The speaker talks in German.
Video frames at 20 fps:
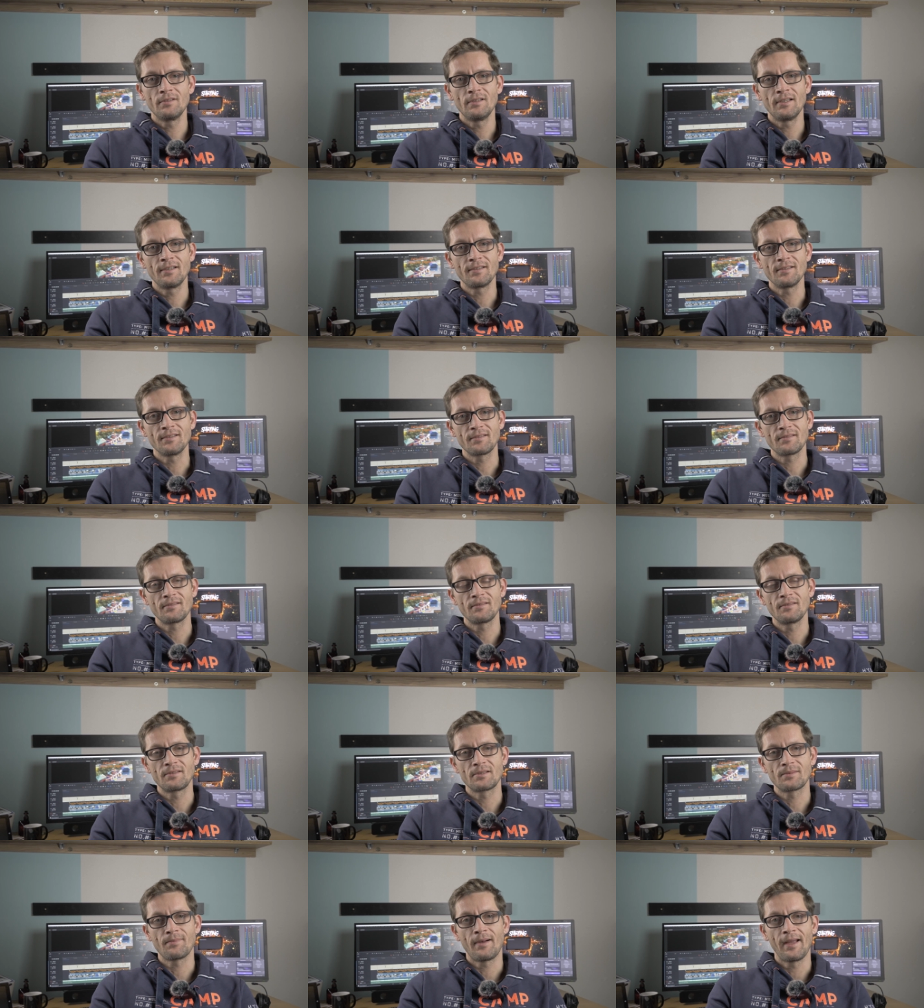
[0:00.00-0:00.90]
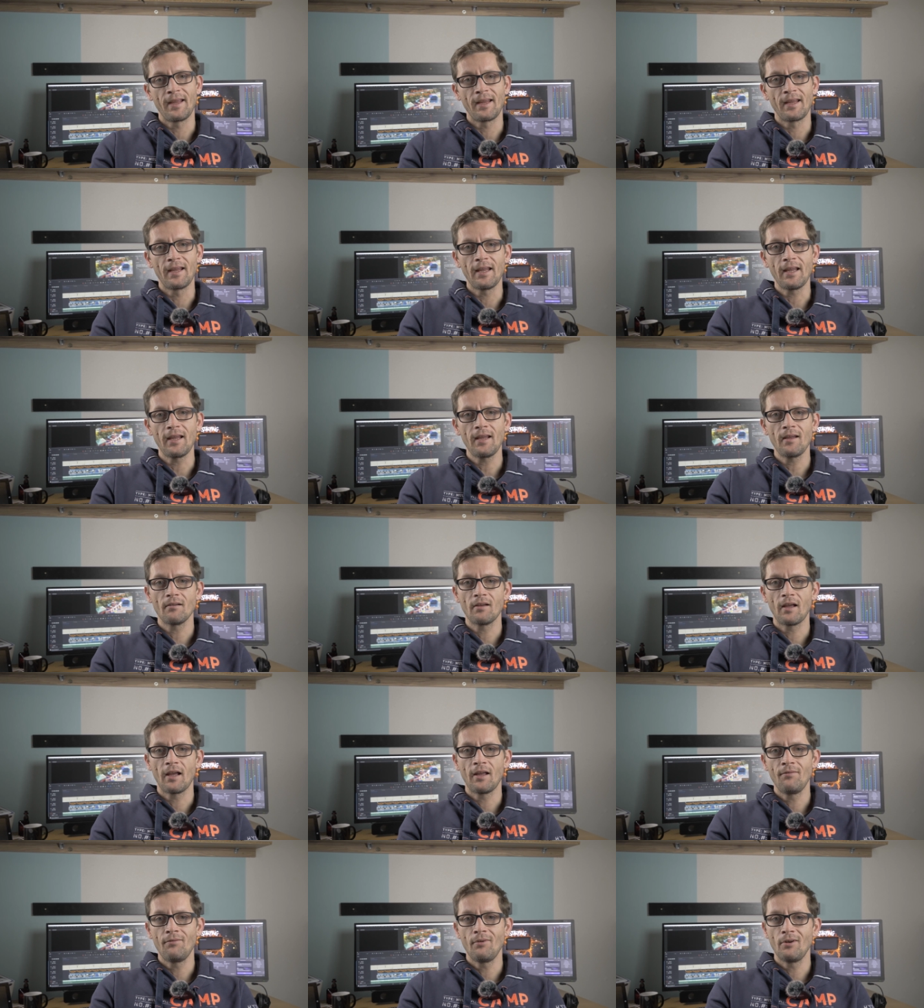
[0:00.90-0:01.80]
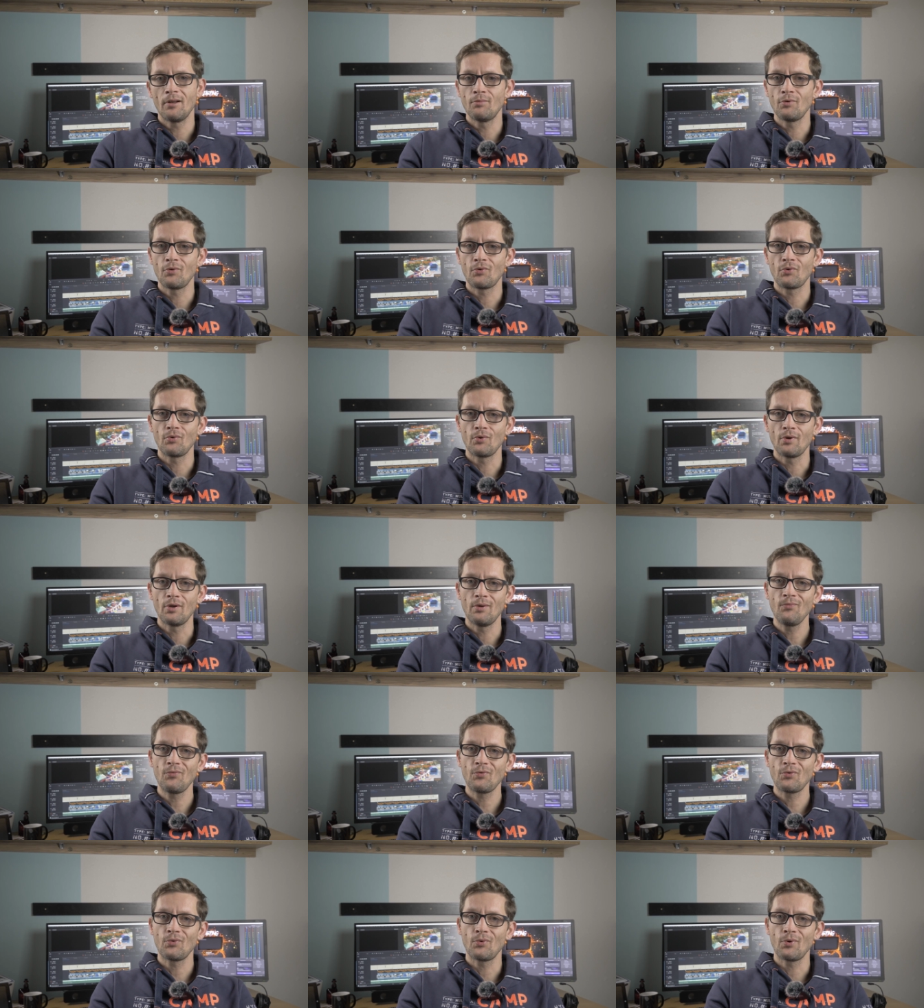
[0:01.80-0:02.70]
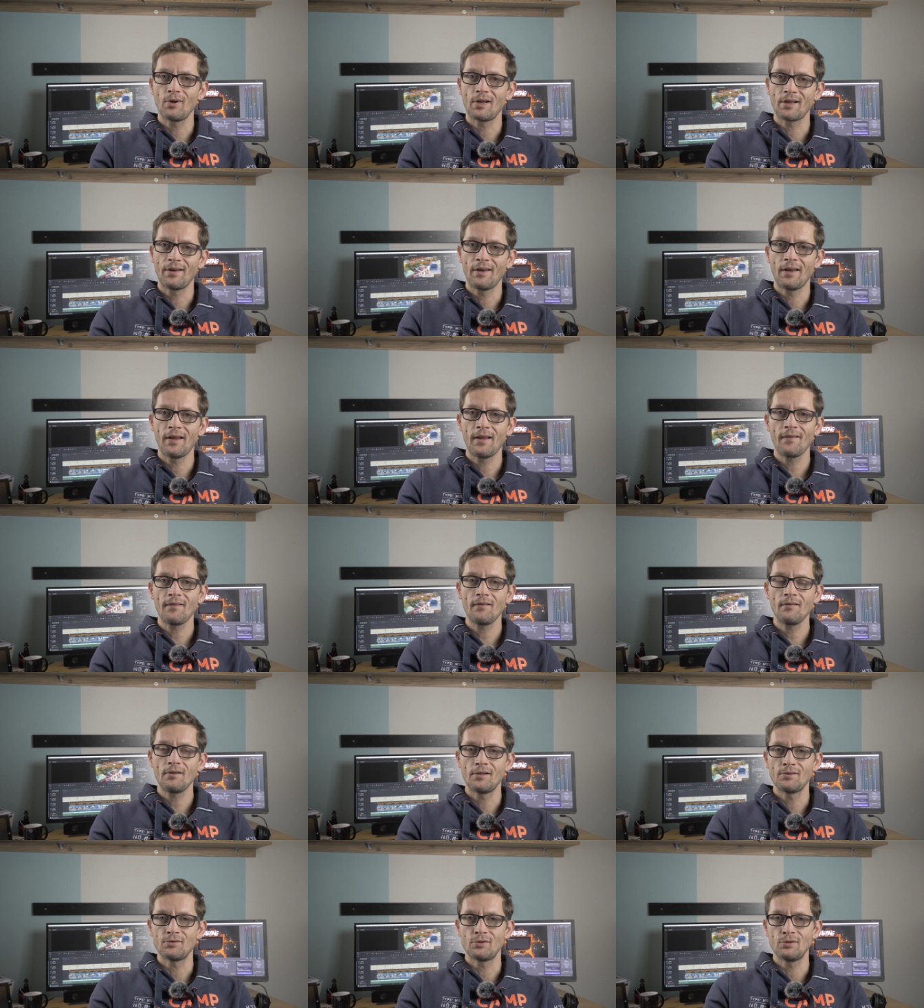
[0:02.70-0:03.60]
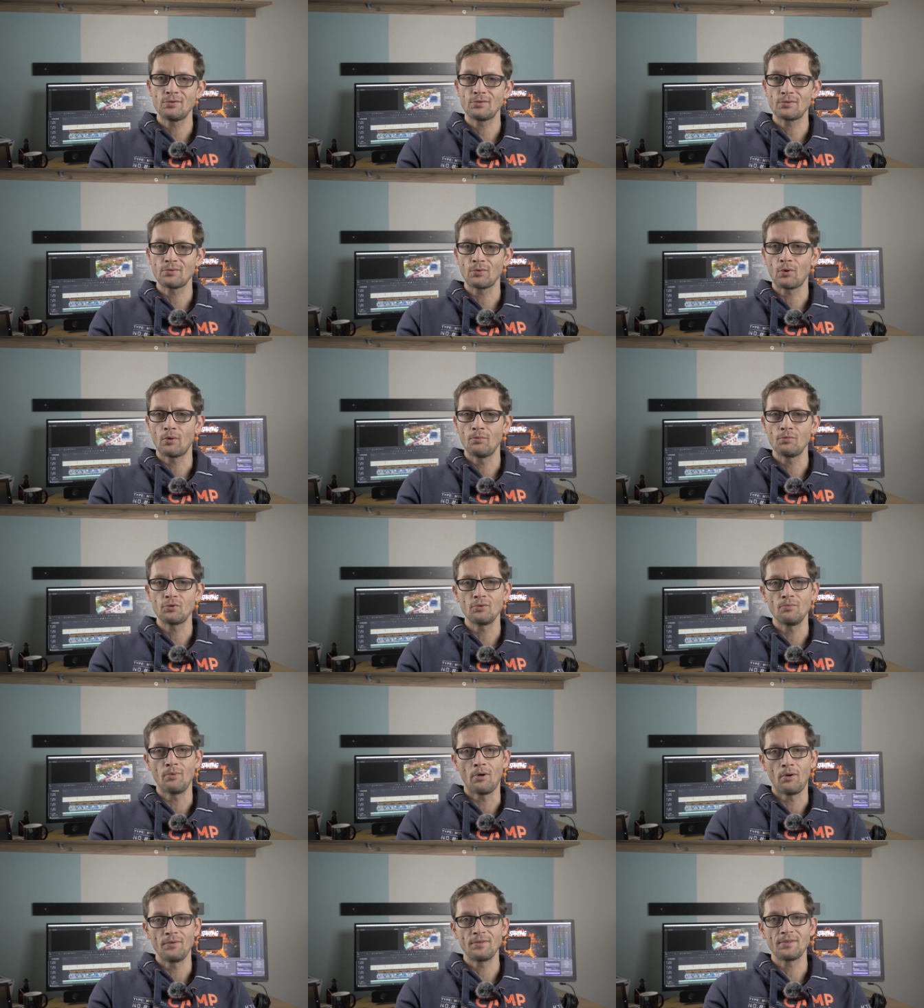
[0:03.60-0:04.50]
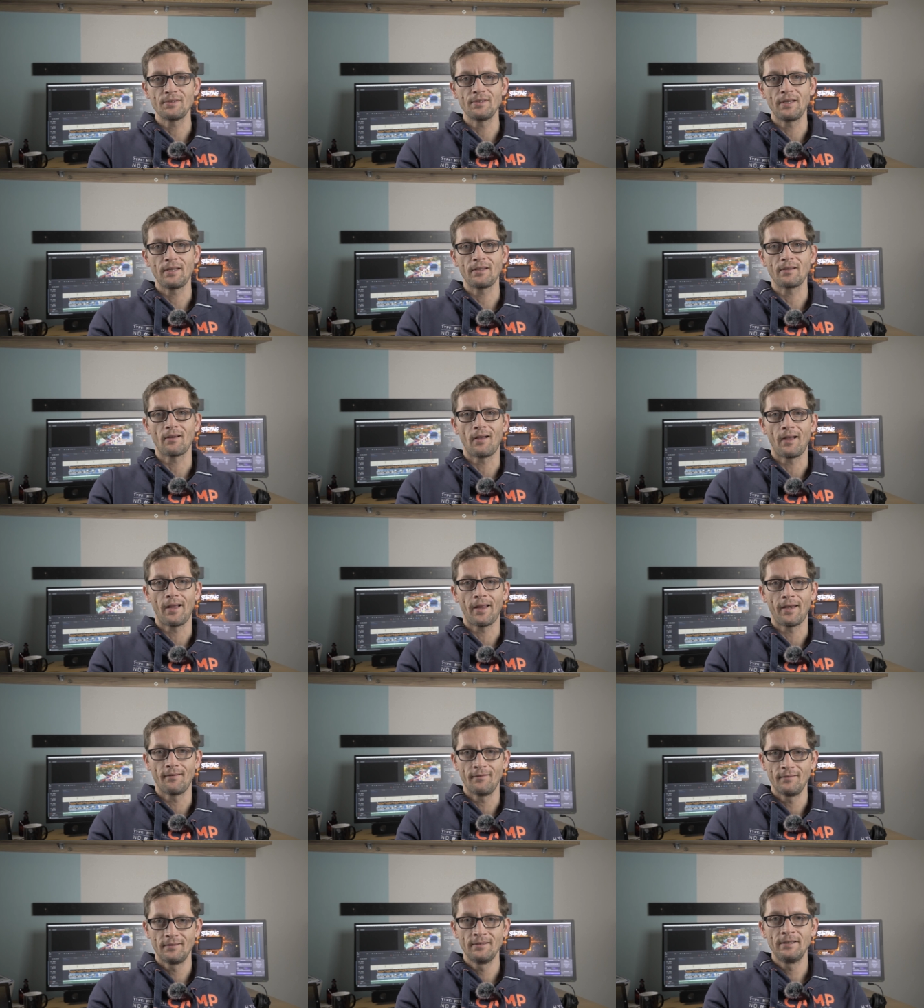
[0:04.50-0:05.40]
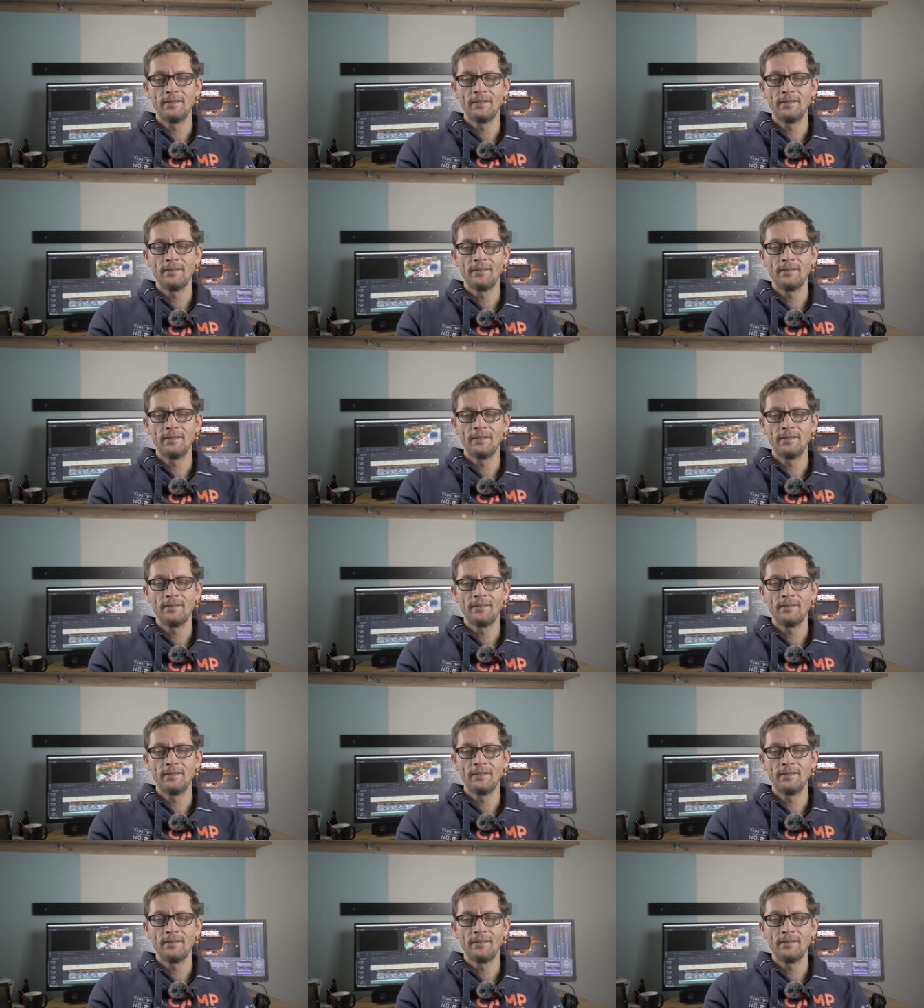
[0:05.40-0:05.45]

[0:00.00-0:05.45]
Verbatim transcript: Es ist 2G, entweder bist du geimpft oder genesen, ansonsten kommst du bei uns nicht rein.